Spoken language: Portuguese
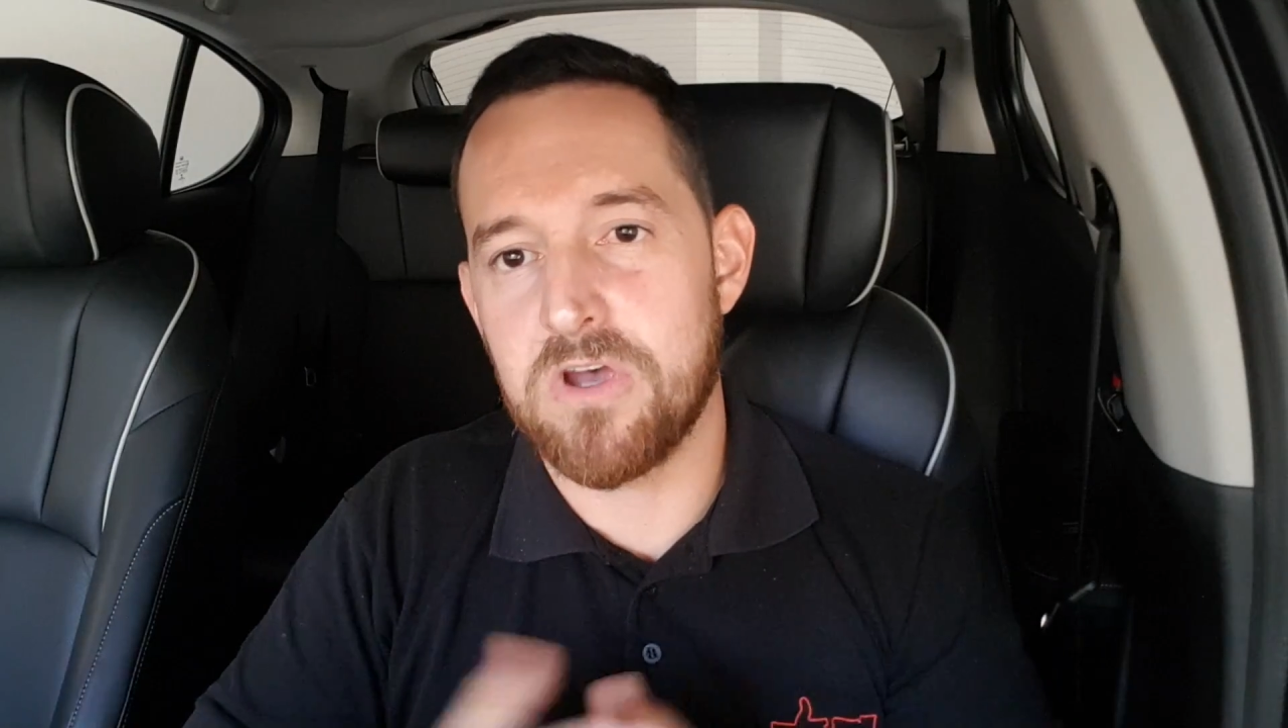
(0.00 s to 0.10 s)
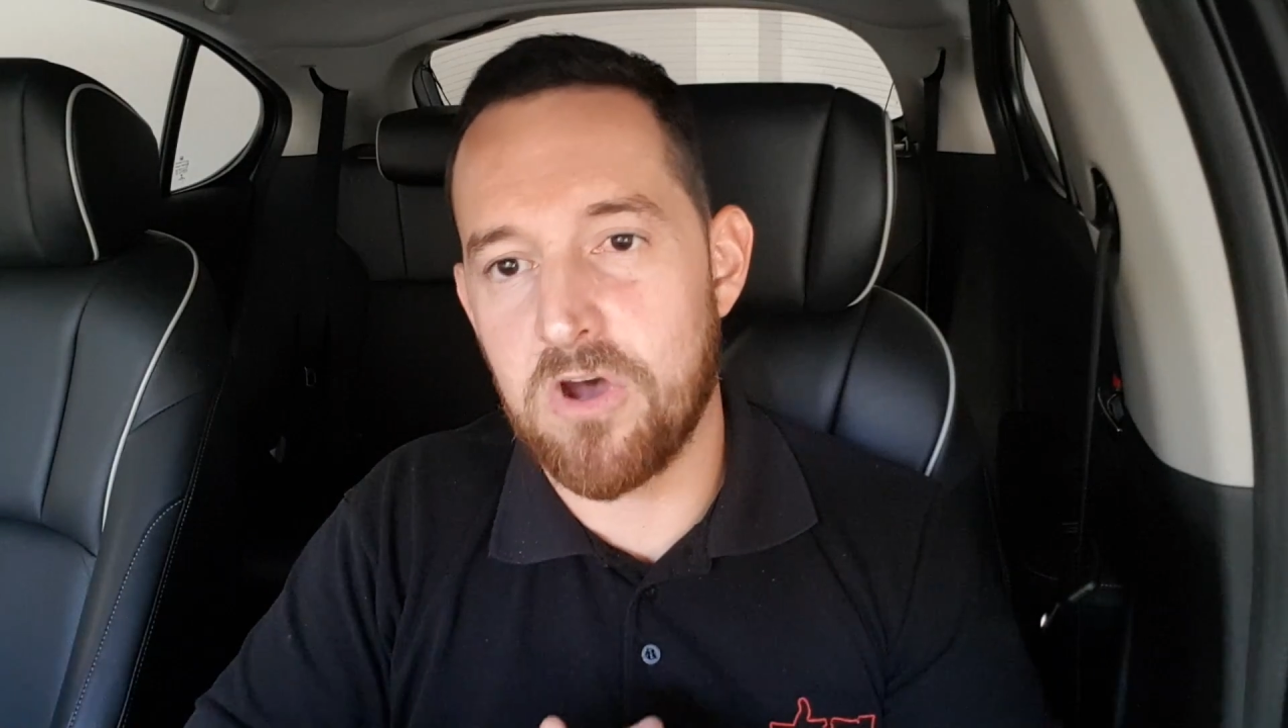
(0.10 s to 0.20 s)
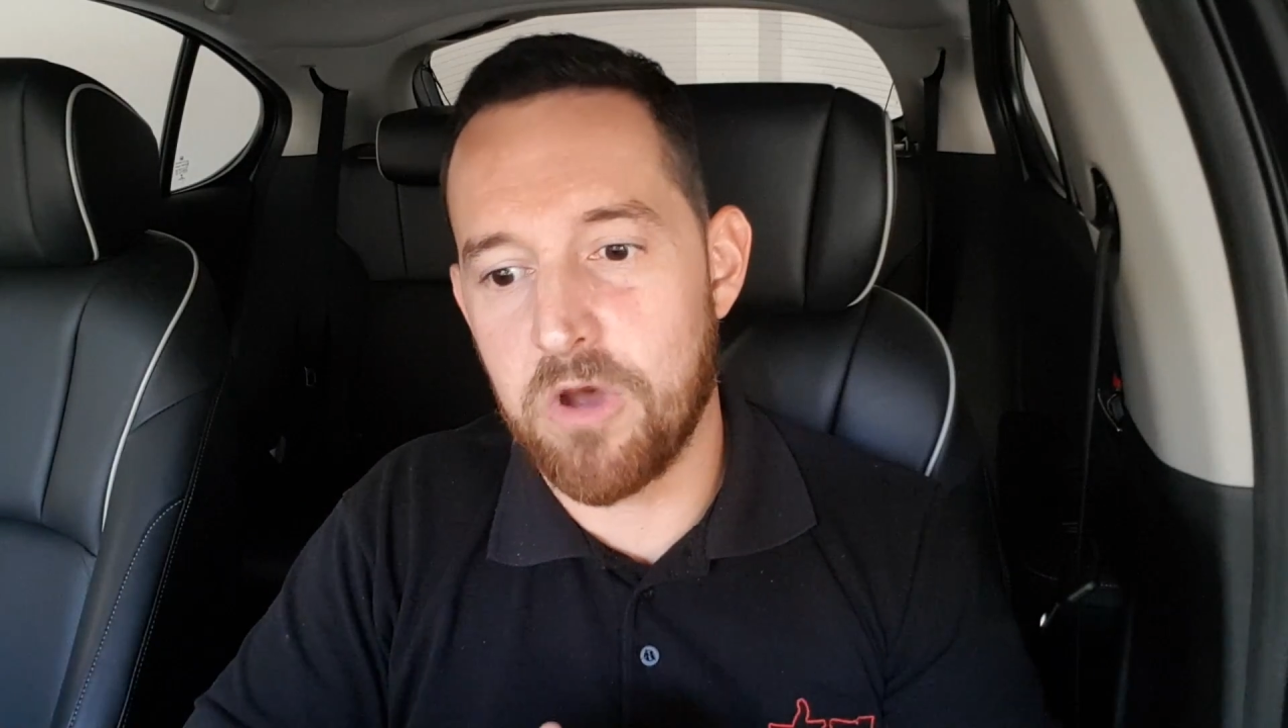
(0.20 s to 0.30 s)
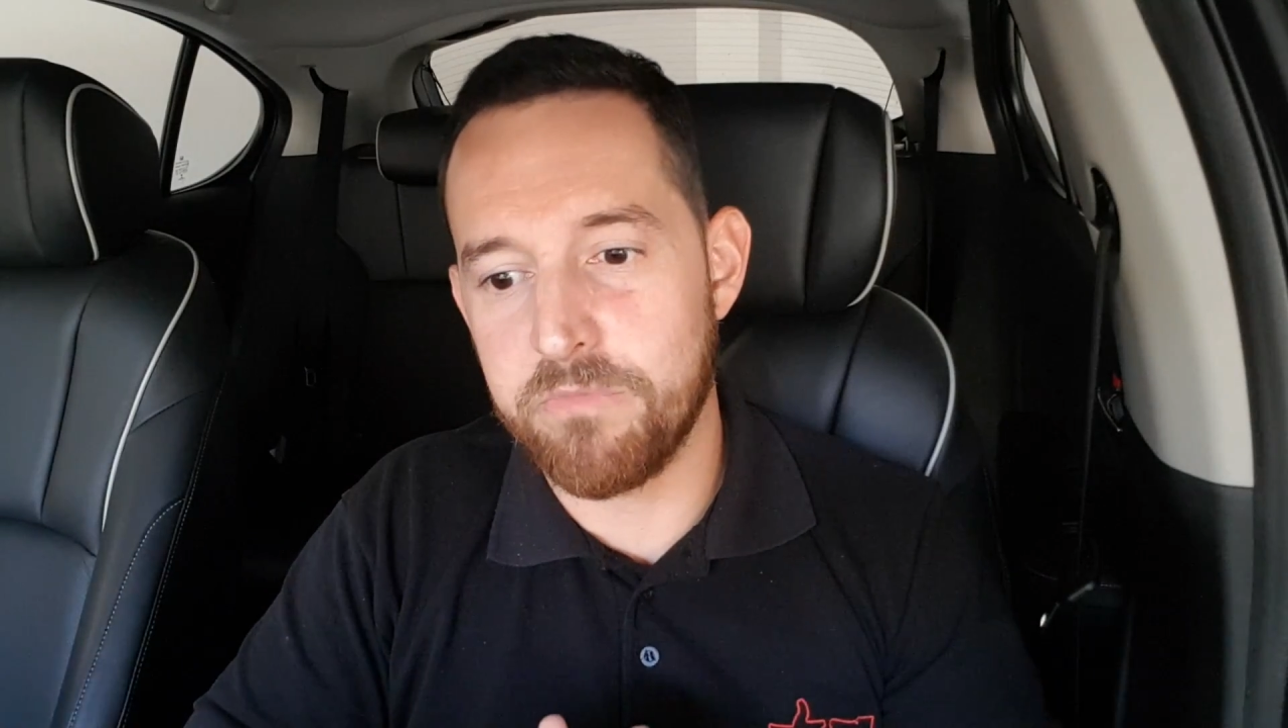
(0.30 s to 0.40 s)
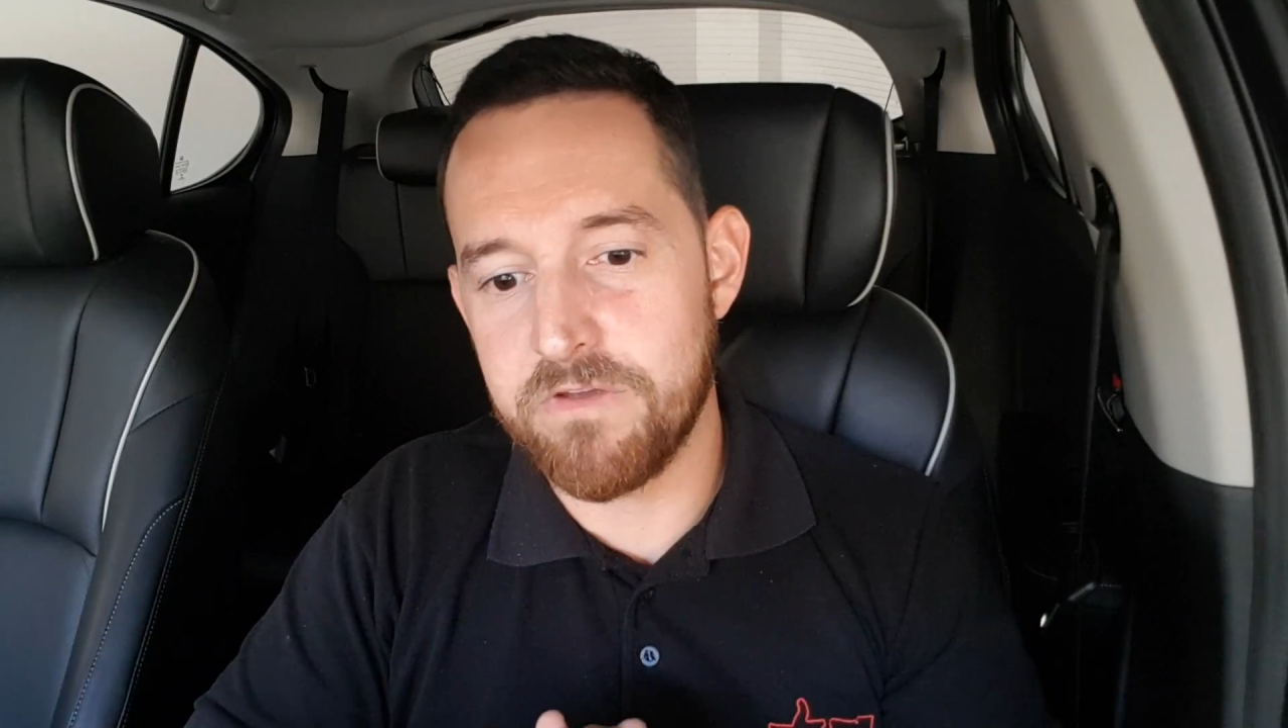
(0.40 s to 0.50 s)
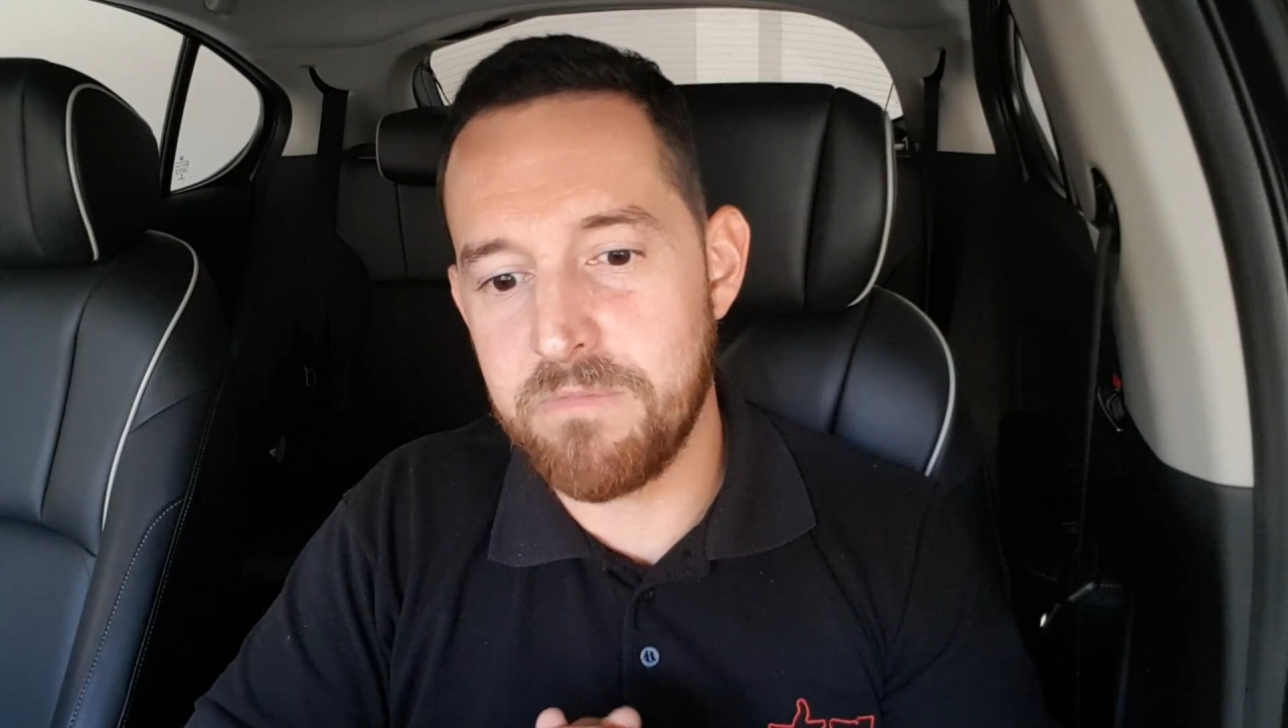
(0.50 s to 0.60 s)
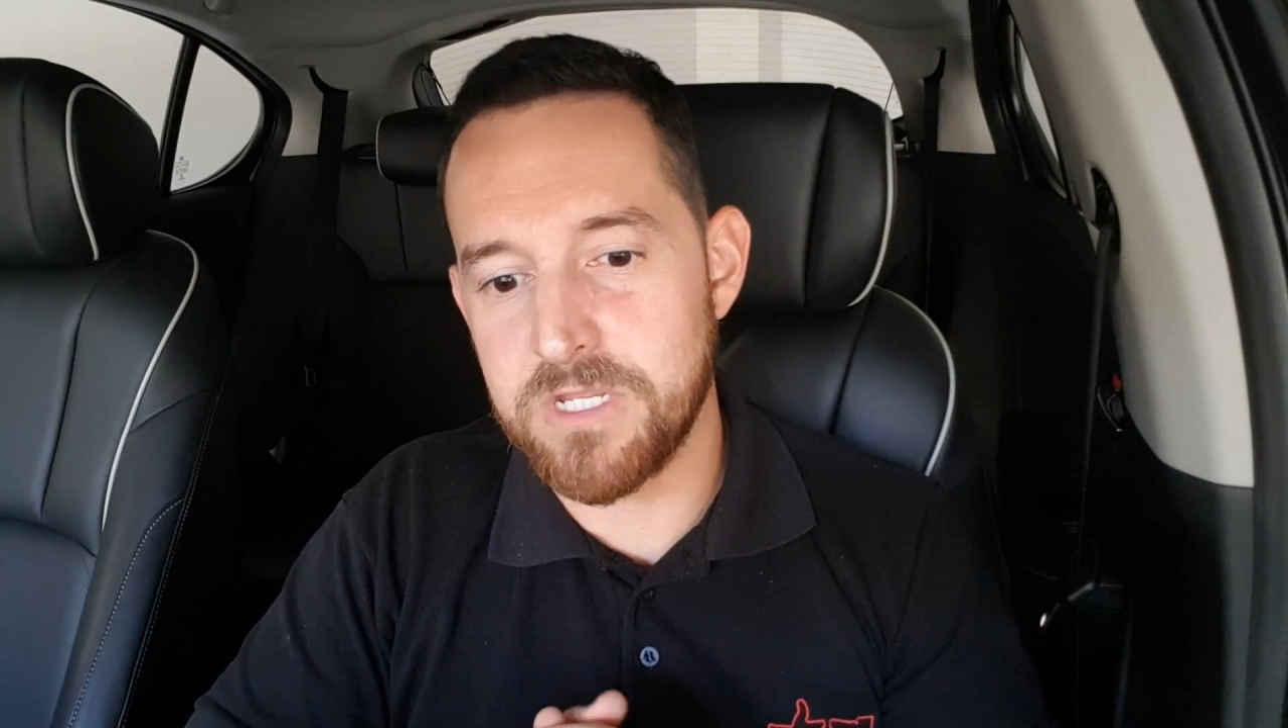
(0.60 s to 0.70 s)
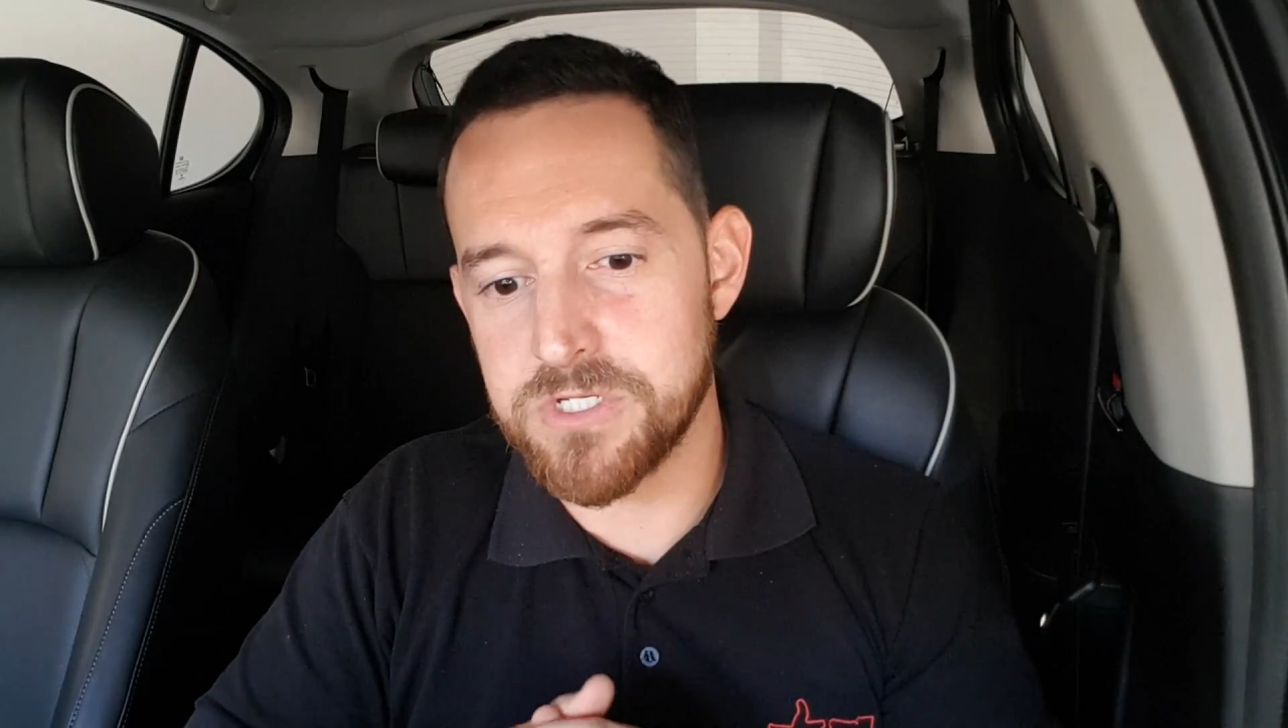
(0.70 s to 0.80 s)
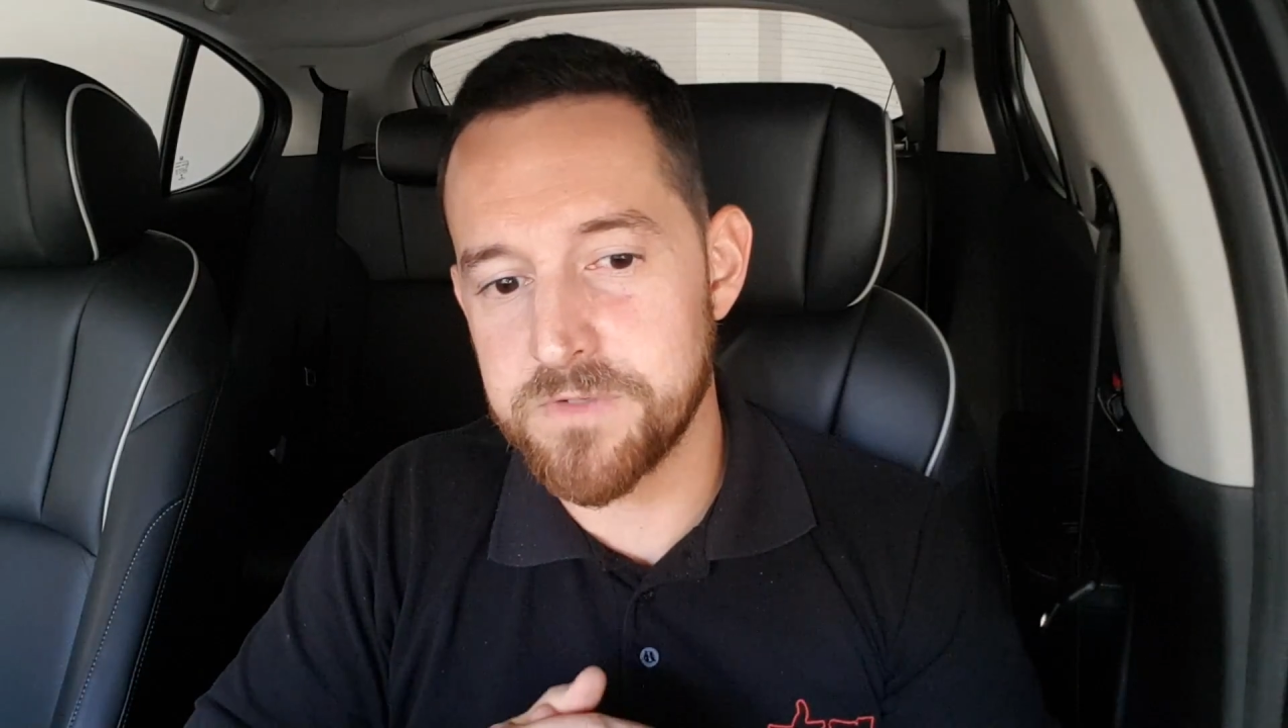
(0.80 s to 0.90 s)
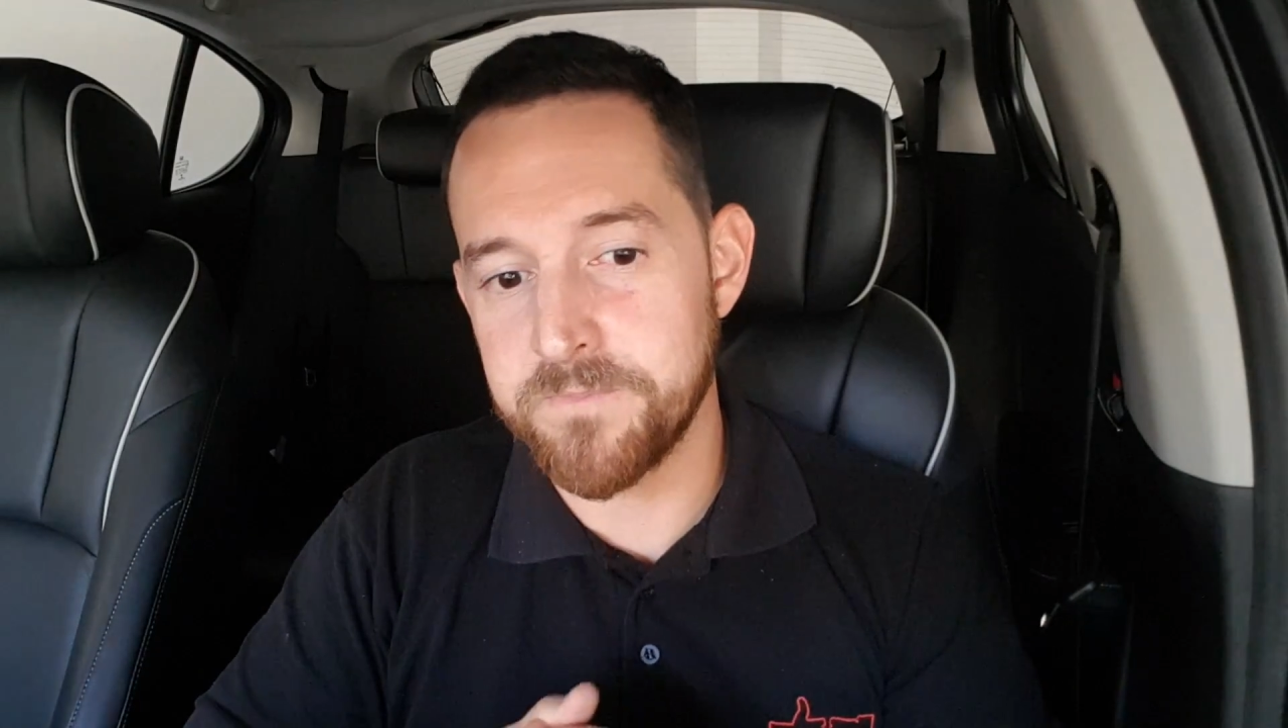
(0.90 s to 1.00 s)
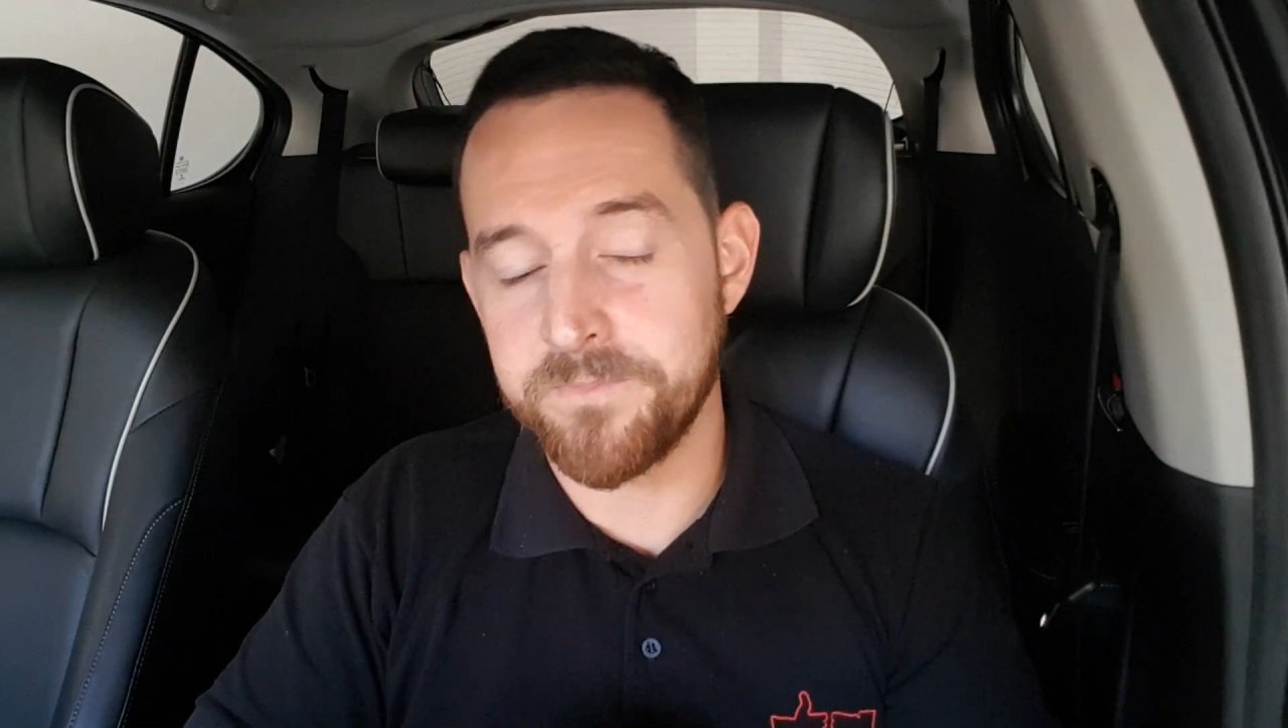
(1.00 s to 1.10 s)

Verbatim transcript: obviamente.